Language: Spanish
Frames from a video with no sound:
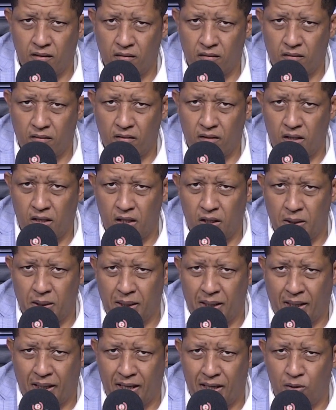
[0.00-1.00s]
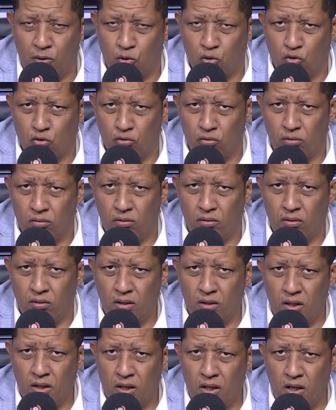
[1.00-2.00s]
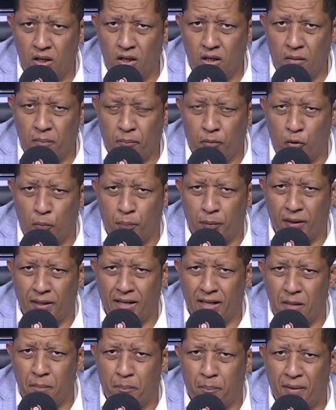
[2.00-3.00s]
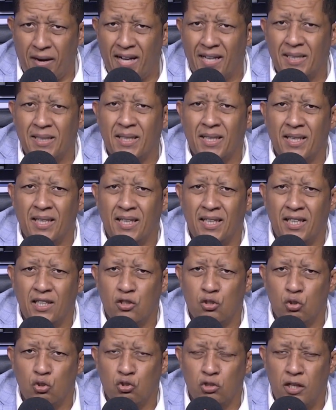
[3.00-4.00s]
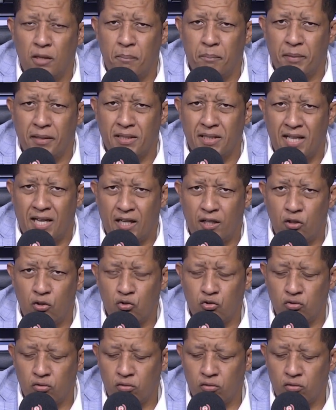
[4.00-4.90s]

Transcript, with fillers: en terrenos propiedad de parte de esos empresarios,